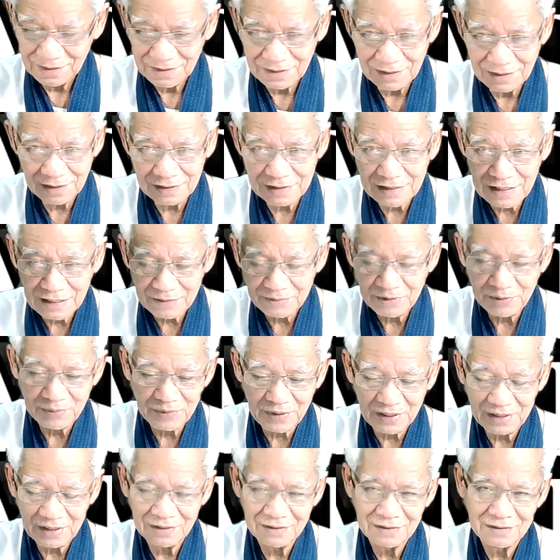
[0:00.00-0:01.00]
เดินหน้าไม่
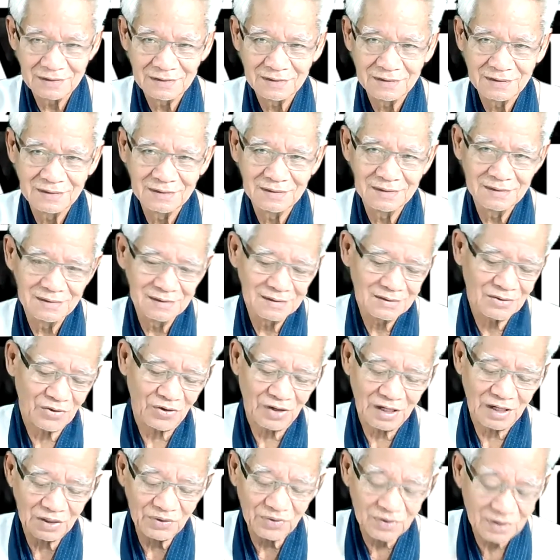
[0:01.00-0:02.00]
เป็น ถอย
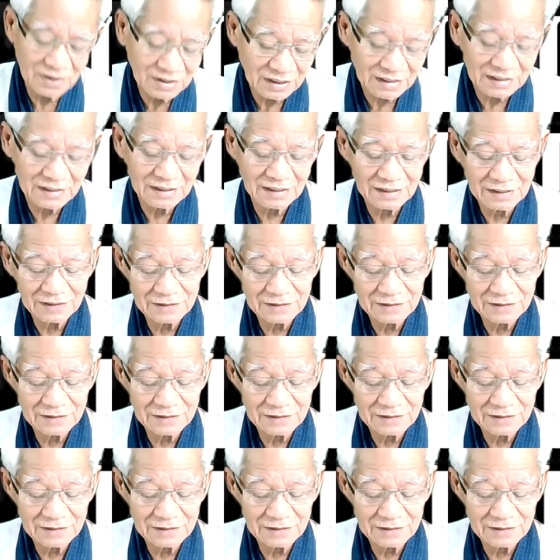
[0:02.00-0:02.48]
หลังอยู่เรื่อย